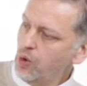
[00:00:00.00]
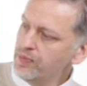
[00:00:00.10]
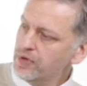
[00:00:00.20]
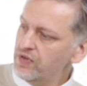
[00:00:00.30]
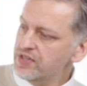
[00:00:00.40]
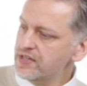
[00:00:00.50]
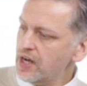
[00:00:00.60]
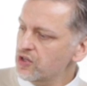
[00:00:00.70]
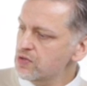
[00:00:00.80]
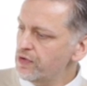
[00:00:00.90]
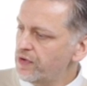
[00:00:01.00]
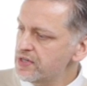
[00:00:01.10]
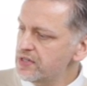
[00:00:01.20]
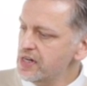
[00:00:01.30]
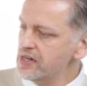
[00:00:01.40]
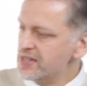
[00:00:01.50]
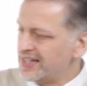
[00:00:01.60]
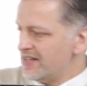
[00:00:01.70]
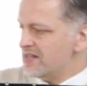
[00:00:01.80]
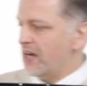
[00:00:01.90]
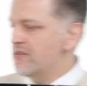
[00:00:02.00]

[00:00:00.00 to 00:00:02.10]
um gewisse Sachen zu befestigen. Das Ganze